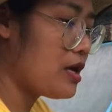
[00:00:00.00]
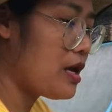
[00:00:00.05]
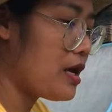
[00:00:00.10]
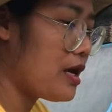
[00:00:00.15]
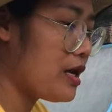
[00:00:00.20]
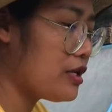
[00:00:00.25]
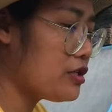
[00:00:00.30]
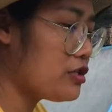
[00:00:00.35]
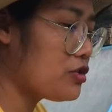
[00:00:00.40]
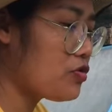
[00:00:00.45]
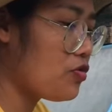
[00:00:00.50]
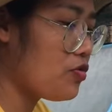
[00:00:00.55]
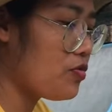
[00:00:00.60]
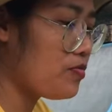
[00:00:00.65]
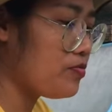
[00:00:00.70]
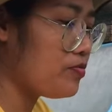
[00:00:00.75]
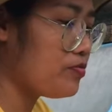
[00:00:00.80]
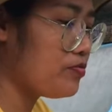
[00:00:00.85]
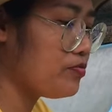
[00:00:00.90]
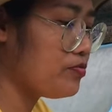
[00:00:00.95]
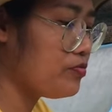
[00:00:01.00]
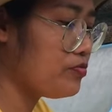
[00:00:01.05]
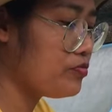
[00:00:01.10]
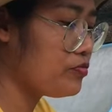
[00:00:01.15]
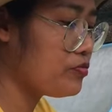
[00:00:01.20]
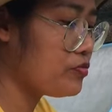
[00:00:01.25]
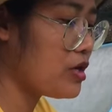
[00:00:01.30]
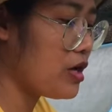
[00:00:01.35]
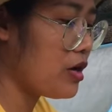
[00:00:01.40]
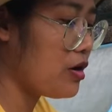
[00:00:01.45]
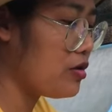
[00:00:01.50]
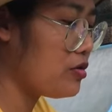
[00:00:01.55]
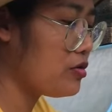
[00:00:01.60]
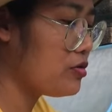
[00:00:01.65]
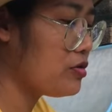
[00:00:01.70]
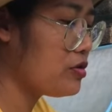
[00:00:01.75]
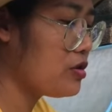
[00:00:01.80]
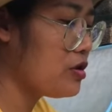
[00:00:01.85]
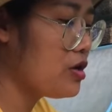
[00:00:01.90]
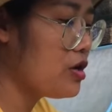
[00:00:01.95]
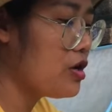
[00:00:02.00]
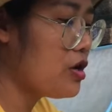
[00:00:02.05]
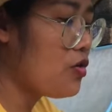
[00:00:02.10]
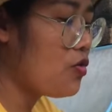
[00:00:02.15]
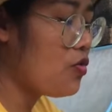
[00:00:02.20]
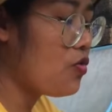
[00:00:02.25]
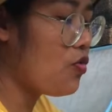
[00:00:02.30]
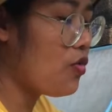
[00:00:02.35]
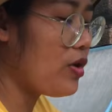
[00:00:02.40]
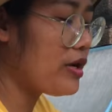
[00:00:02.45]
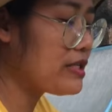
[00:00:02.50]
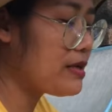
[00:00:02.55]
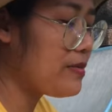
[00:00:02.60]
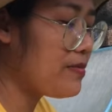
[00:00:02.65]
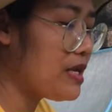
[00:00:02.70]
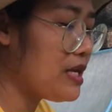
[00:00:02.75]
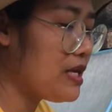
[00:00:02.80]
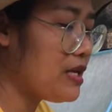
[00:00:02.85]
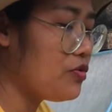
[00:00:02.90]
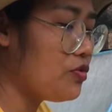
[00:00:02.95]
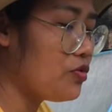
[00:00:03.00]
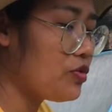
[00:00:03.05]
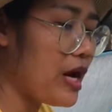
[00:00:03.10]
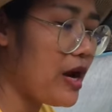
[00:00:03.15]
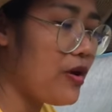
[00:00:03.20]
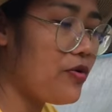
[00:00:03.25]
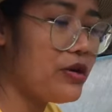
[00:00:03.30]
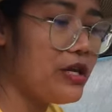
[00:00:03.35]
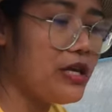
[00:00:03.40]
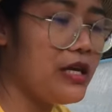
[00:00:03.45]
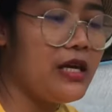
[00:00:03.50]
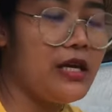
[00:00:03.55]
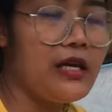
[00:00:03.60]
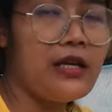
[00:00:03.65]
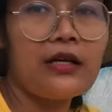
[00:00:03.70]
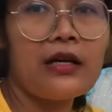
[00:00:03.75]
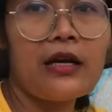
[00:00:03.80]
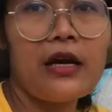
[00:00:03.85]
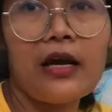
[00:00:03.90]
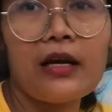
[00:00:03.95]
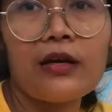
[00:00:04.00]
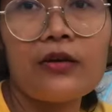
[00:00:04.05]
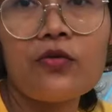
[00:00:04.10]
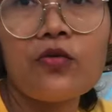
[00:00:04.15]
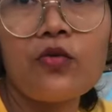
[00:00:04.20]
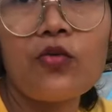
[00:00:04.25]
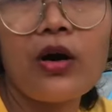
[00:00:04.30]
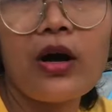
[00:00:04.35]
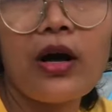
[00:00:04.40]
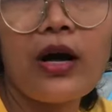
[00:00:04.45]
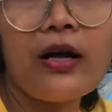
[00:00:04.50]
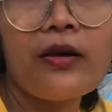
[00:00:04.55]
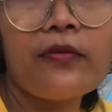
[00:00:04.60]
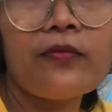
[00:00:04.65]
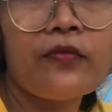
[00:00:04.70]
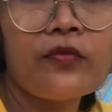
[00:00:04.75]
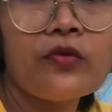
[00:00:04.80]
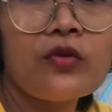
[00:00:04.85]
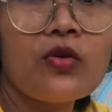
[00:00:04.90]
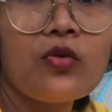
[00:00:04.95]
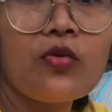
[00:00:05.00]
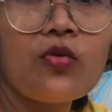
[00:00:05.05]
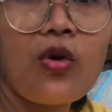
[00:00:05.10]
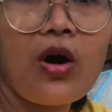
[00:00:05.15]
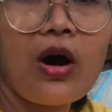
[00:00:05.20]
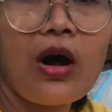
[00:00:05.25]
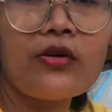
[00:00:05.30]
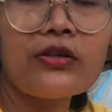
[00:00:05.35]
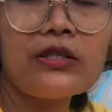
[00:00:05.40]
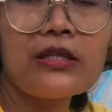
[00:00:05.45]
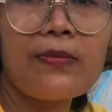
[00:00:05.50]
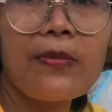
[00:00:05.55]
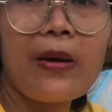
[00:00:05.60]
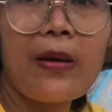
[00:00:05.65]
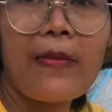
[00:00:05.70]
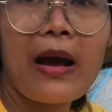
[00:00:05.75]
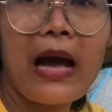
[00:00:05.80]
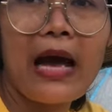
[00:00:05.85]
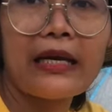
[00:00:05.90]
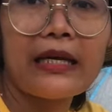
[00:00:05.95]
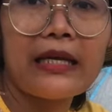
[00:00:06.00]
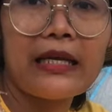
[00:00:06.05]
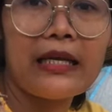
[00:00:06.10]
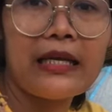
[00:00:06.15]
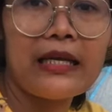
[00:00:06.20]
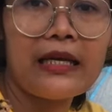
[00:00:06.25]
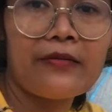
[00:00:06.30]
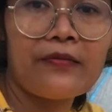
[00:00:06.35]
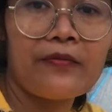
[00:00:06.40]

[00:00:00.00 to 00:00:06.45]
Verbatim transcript: ให้ชมเดี๋ยวหัวจะมีอยู่เท่านี้ค่ะ หัวหัวเขาจะประมาณนี้